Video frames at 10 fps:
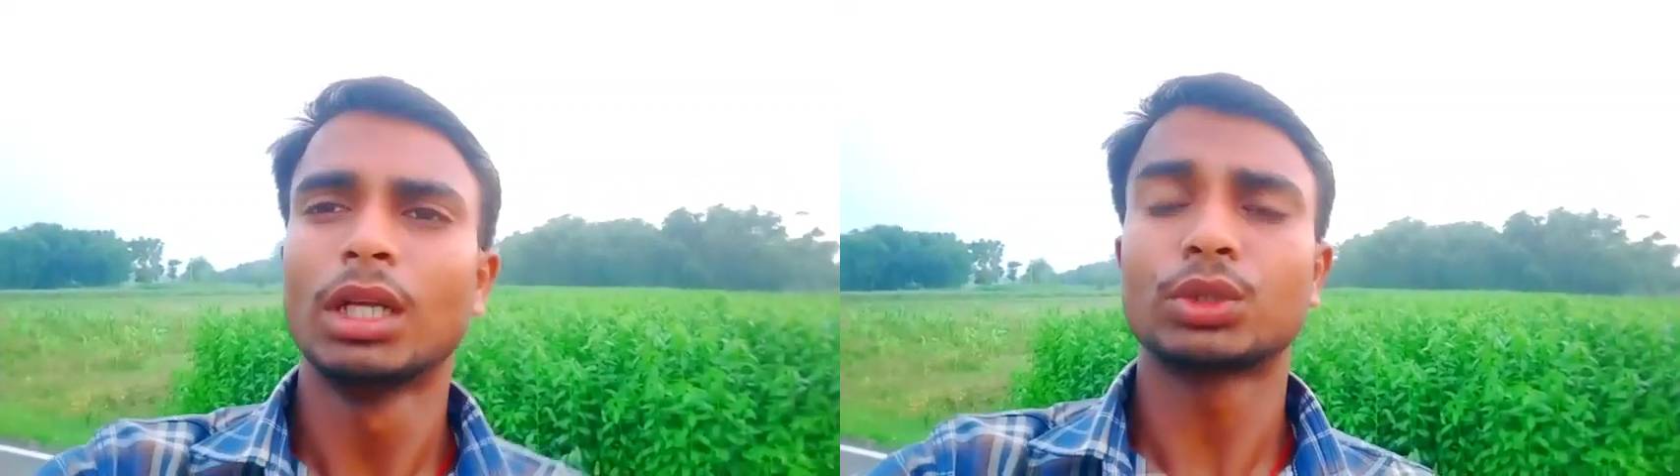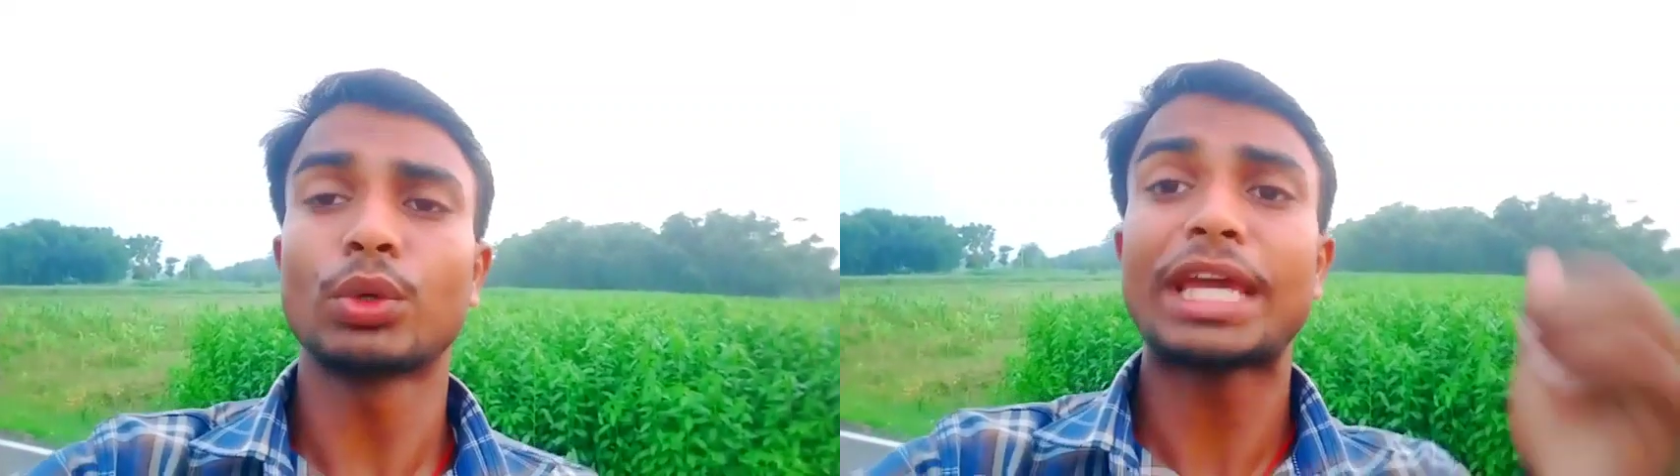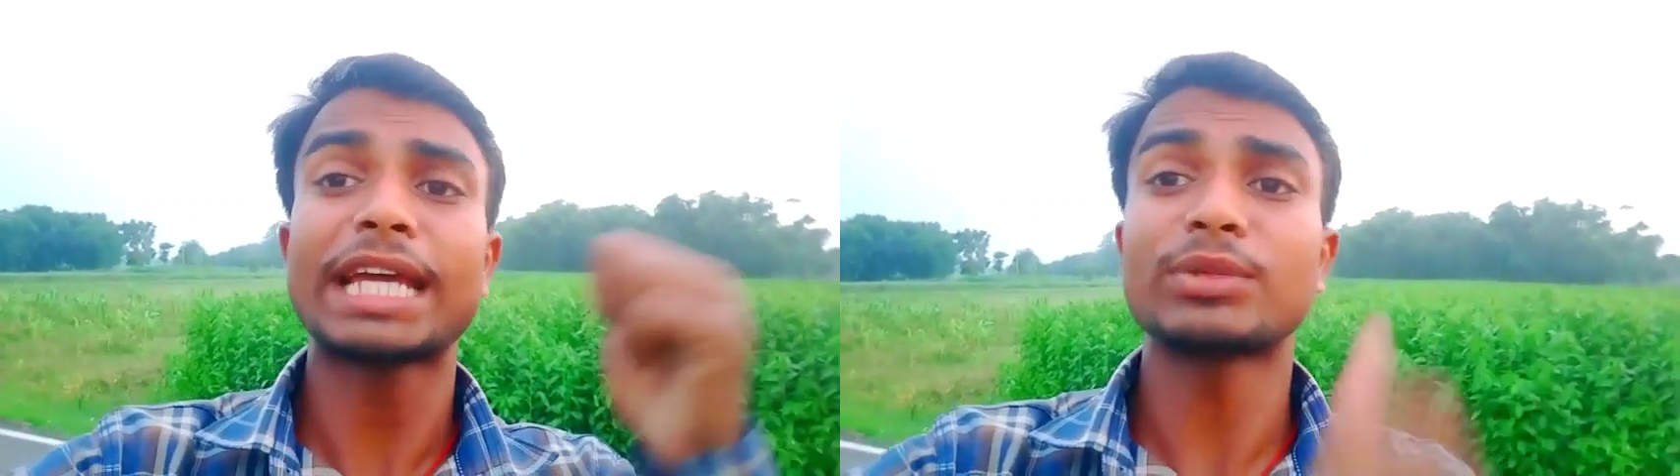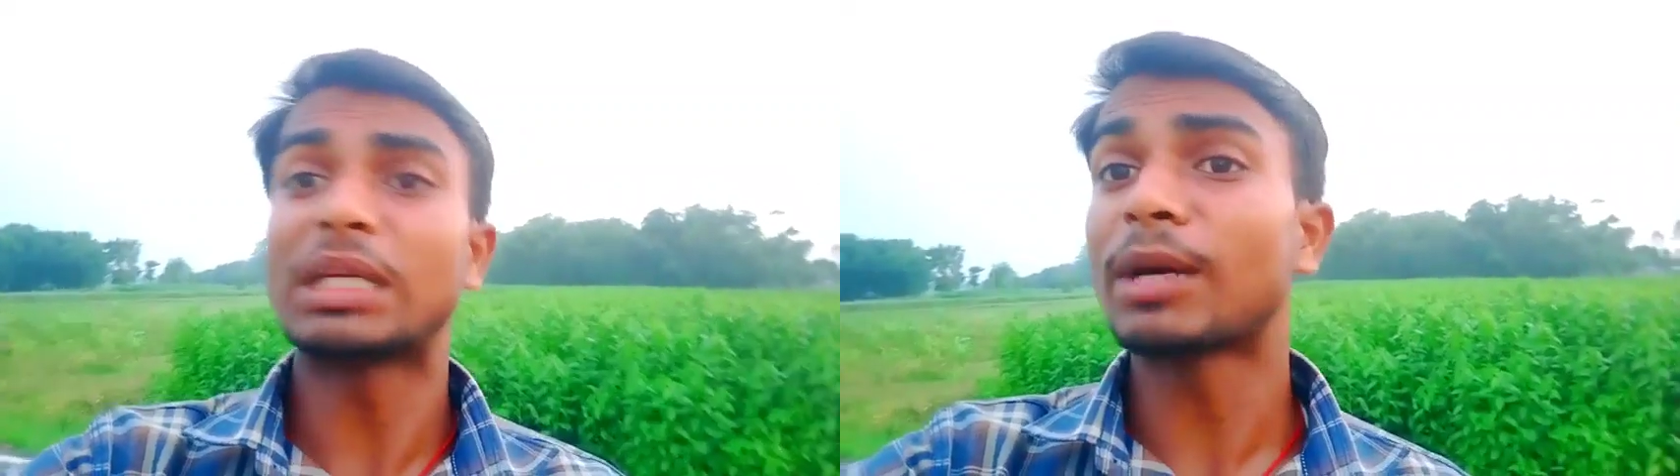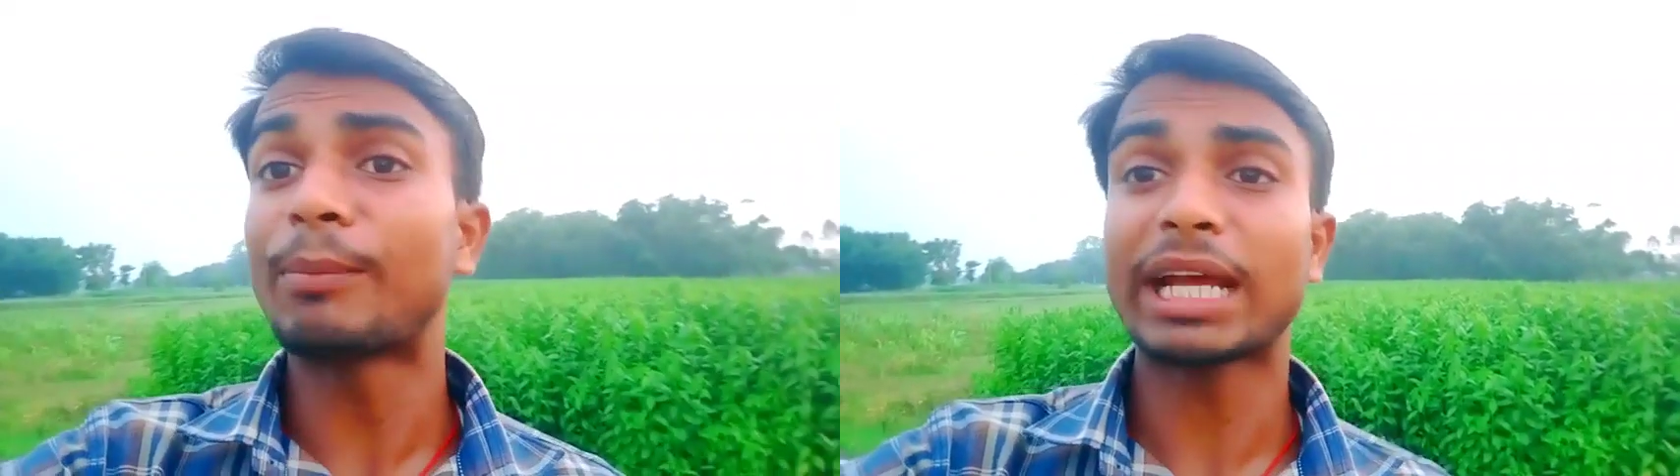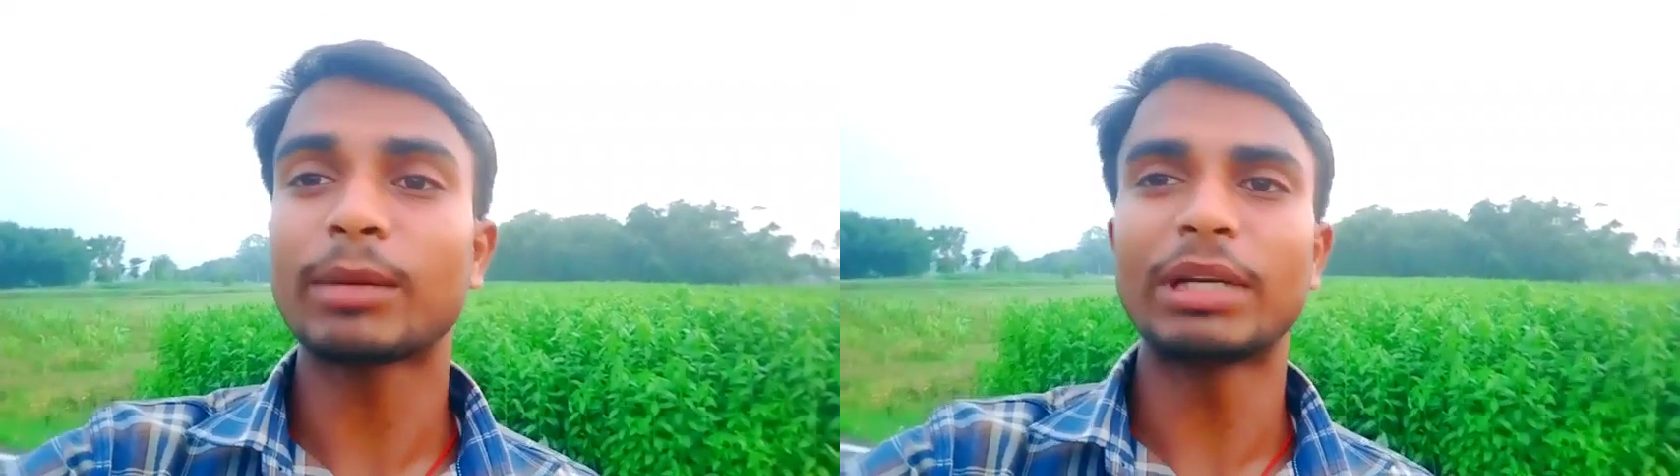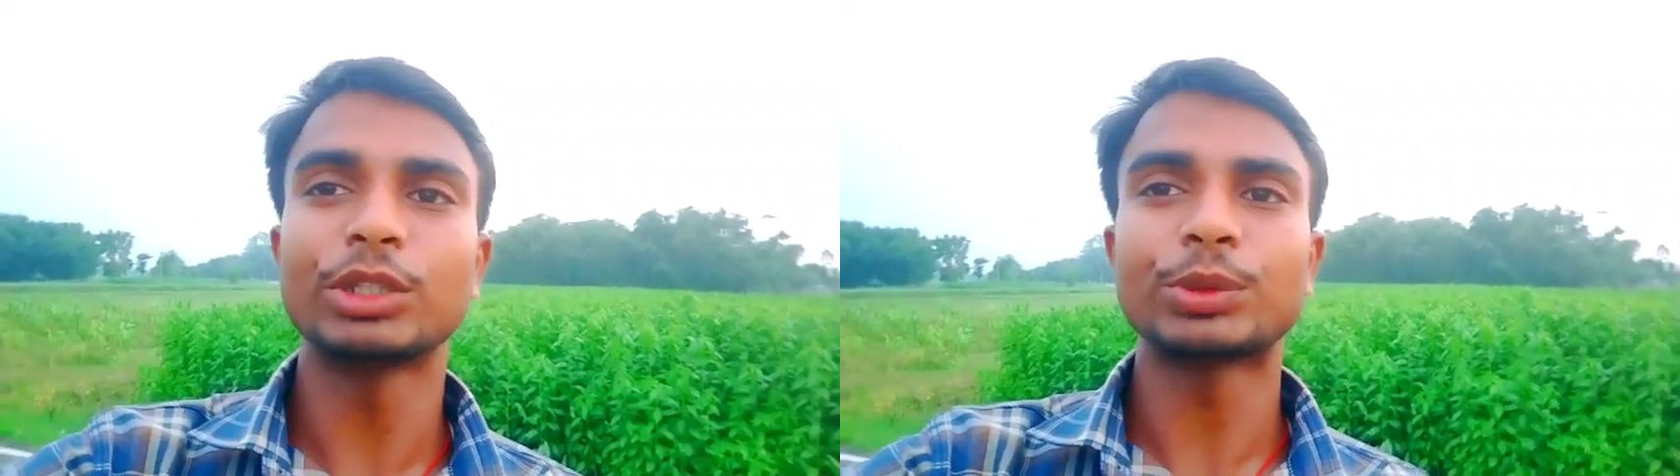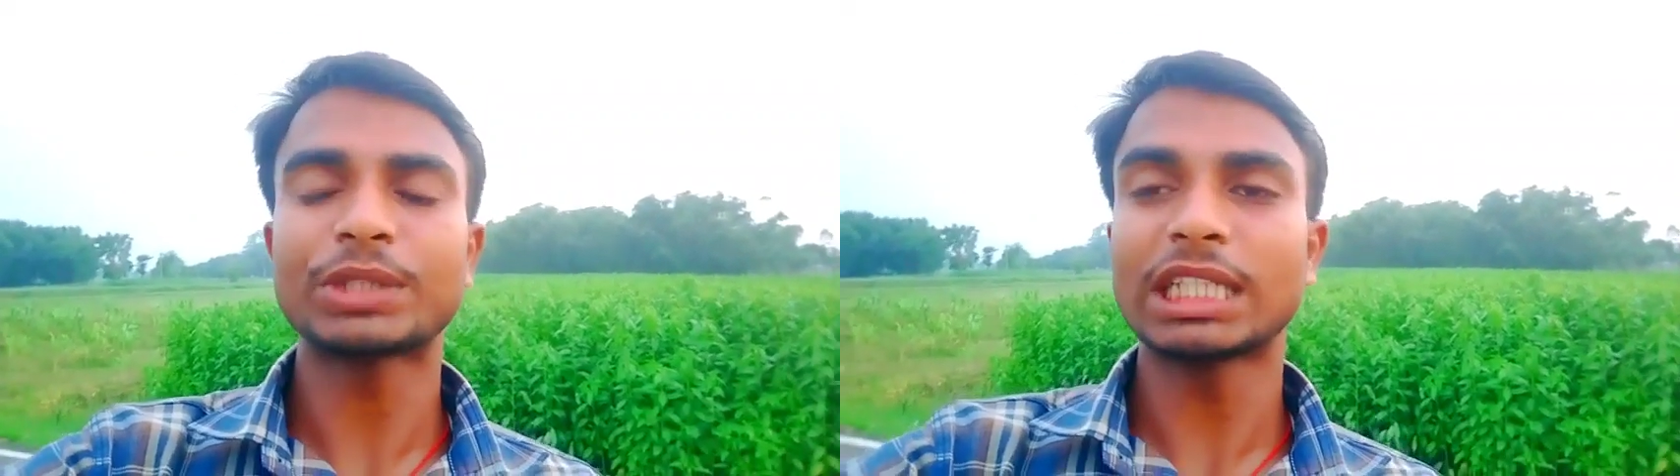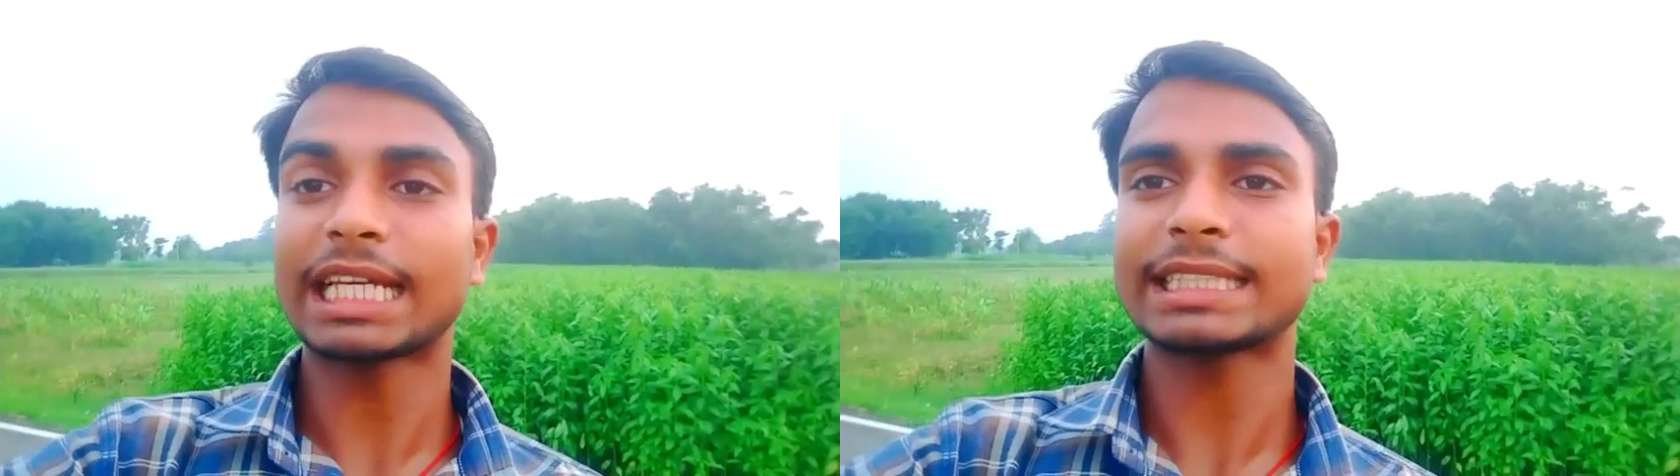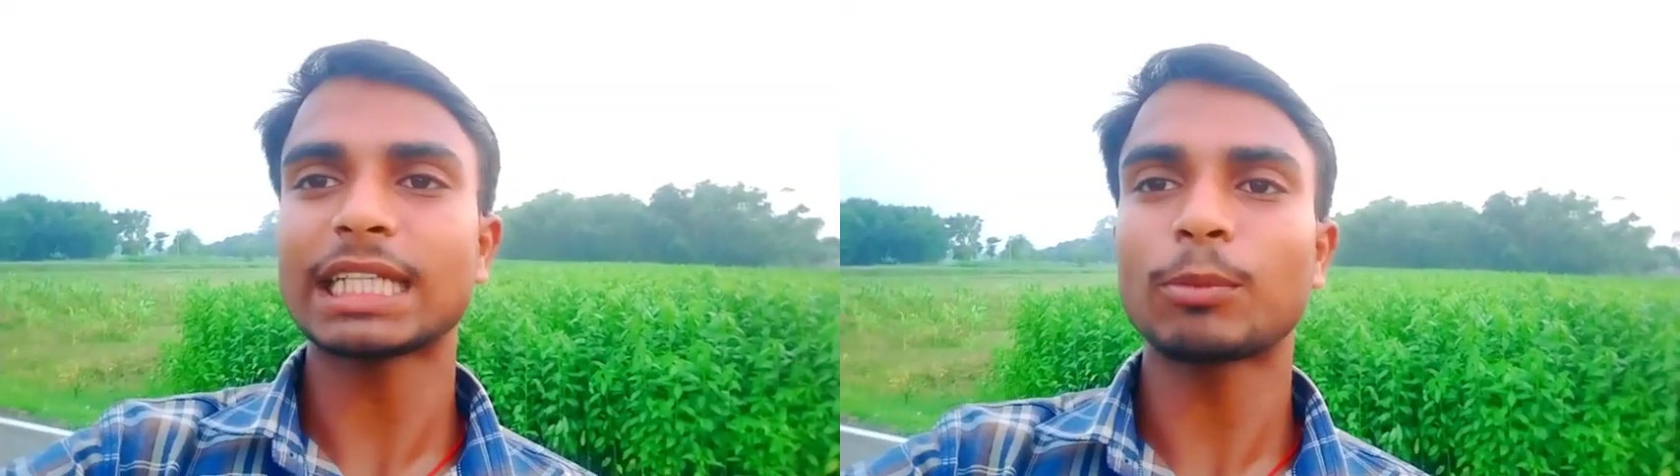गाइज वेलकम बैक माय यूट्यूब चैनल
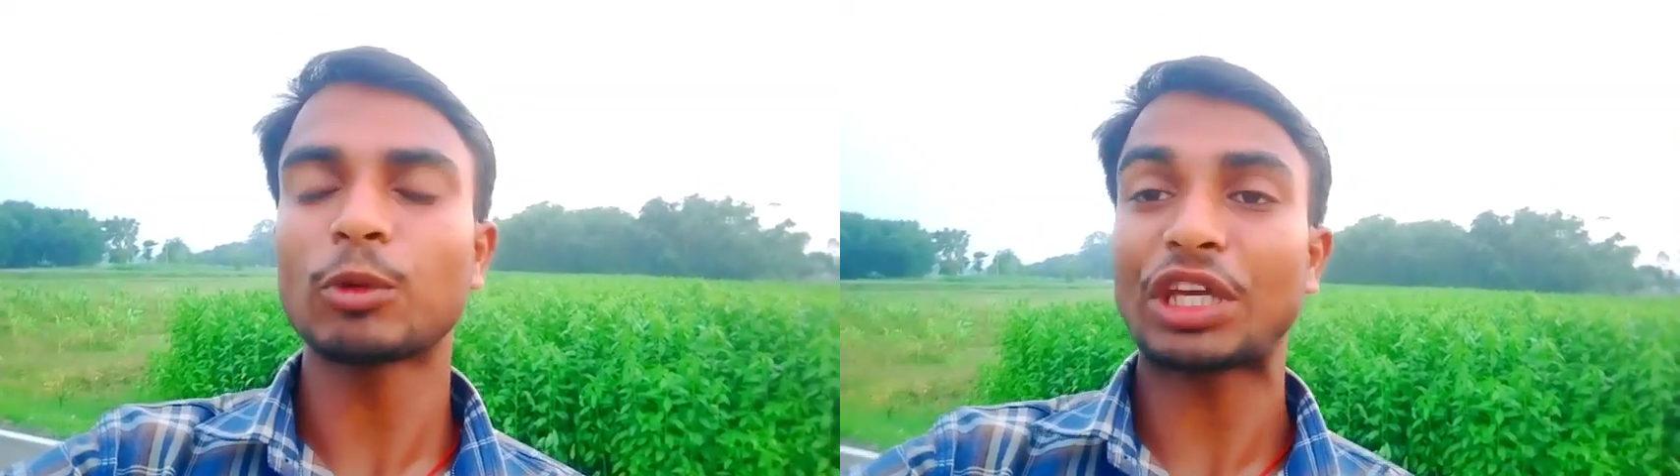कैसे आप लोग